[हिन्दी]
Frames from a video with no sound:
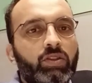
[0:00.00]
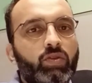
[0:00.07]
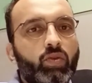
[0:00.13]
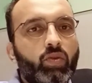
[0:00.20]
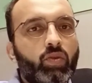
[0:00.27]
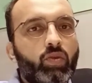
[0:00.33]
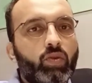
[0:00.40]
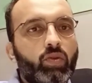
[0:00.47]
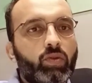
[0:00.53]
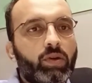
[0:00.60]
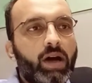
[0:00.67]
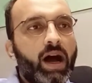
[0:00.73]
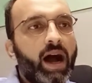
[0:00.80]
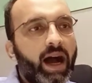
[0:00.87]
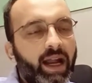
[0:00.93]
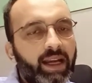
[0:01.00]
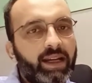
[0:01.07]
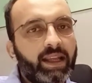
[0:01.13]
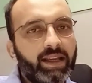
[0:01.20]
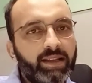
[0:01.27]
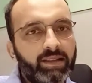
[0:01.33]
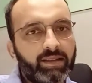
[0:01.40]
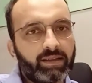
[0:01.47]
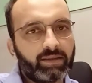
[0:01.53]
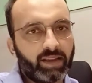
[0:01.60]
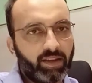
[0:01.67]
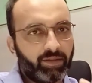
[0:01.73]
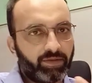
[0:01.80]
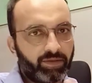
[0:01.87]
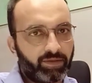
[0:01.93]
तो हाइडिंग
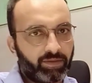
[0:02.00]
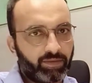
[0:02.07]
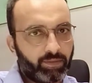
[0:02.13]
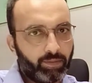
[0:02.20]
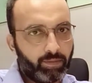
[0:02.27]
इफ़